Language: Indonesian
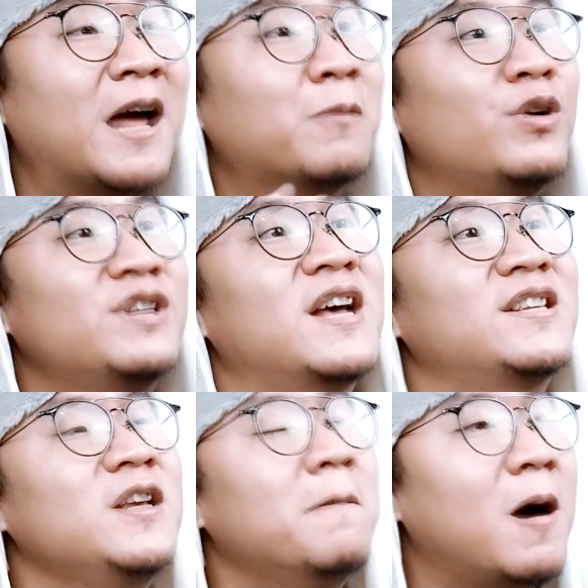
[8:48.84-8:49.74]

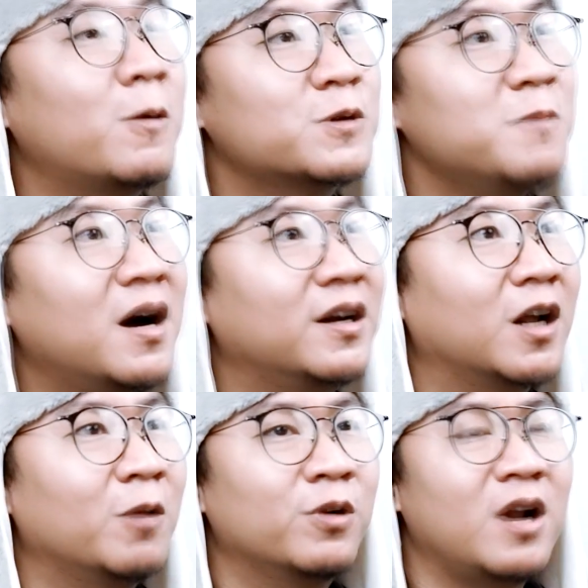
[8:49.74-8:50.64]
harmonisasi harmonisasinya bagus banget
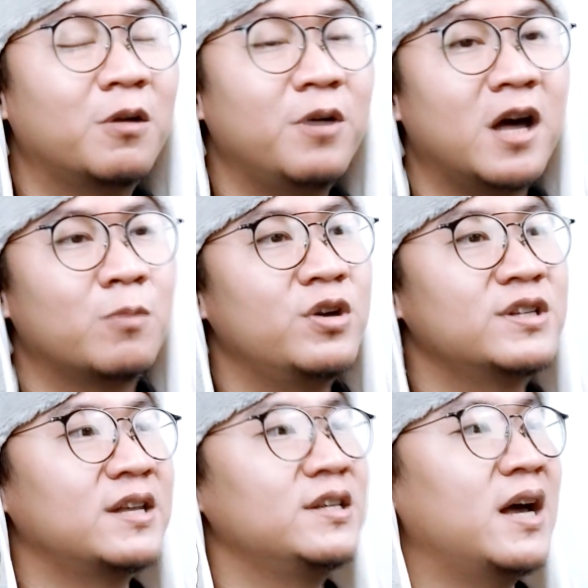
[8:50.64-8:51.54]
kalau menurut aku ya
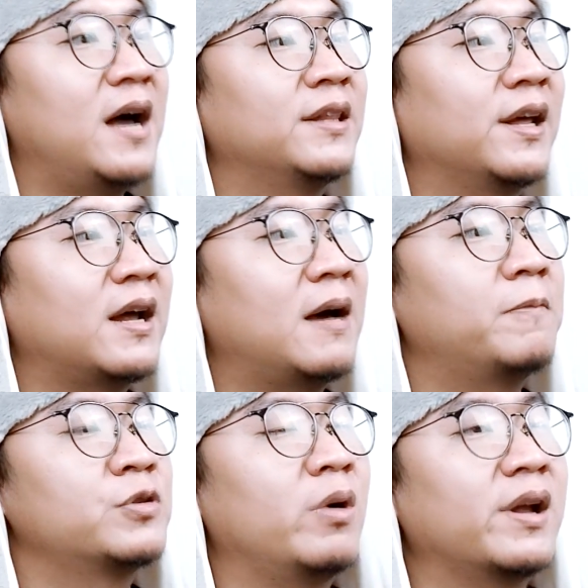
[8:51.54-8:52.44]
harmonisasinya antara
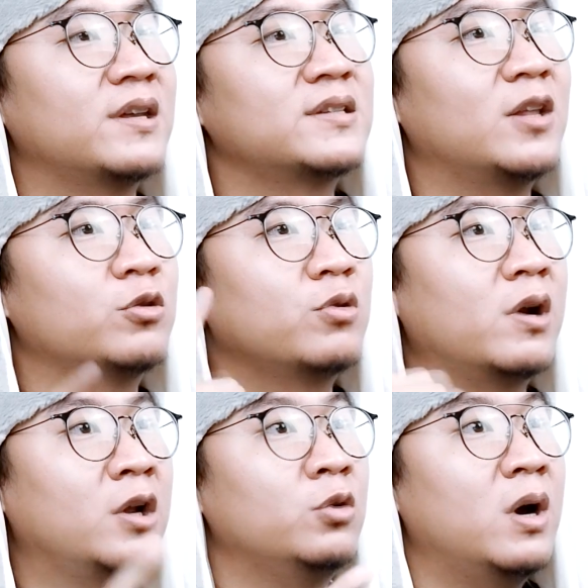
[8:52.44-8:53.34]
suara satu
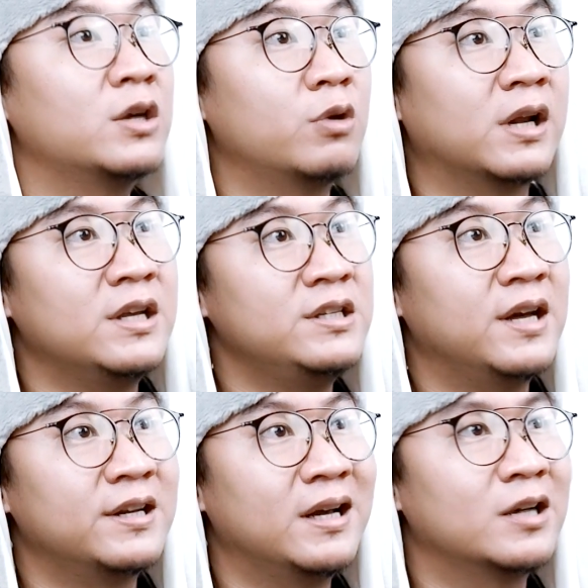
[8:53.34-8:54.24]
suara dua suara
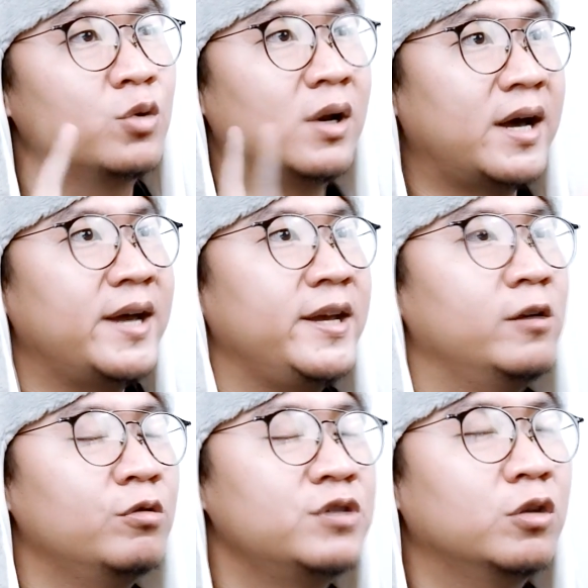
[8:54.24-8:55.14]
jet dengan suara
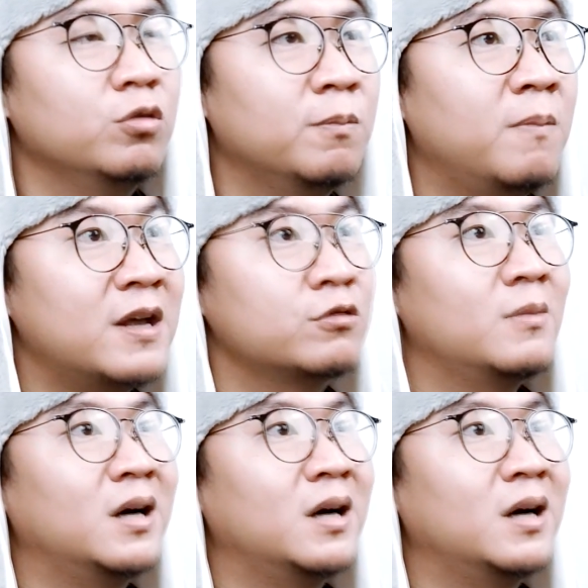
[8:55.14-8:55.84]
Aye Lucy itu masuk